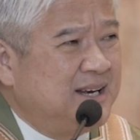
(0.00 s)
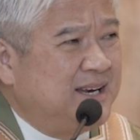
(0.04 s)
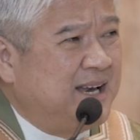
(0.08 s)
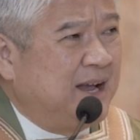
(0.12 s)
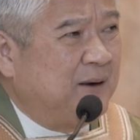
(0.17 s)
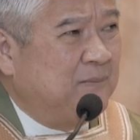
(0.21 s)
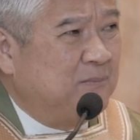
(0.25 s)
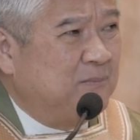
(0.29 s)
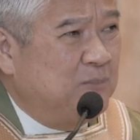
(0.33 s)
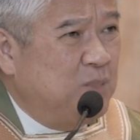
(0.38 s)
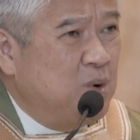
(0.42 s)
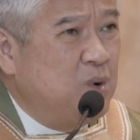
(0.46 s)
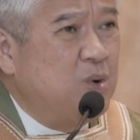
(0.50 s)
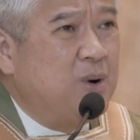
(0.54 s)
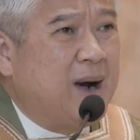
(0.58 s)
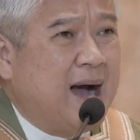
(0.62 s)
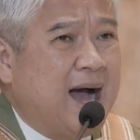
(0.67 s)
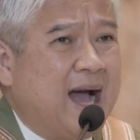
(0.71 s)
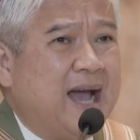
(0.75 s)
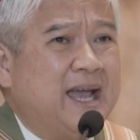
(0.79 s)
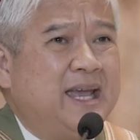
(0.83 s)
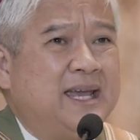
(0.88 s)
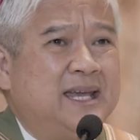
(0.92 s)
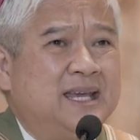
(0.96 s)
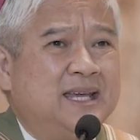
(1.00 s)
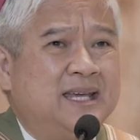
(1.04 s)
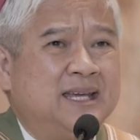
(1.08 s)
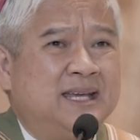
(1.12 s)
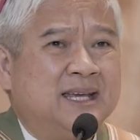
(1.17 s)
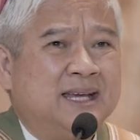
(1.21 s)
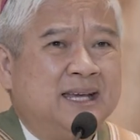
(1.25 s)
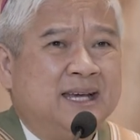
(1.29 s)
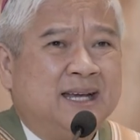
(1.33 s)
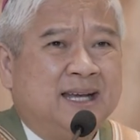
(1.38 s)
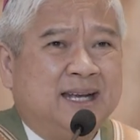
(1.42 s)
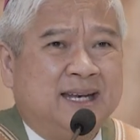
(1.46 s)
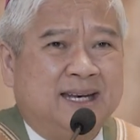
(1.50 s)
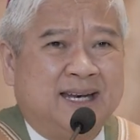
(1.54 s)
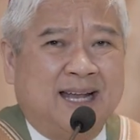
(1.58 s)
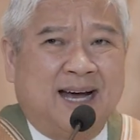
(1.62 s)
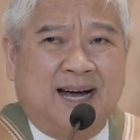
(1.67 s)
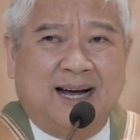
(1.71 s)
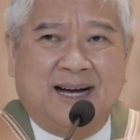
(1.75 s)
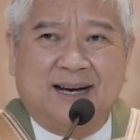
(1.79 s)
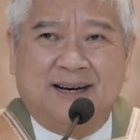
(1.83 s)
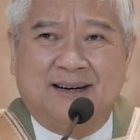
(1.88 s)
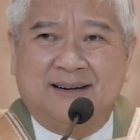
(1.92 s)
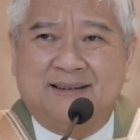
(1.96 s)
ng buhay,
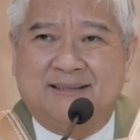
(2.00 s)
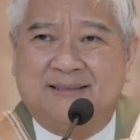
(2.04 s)
ng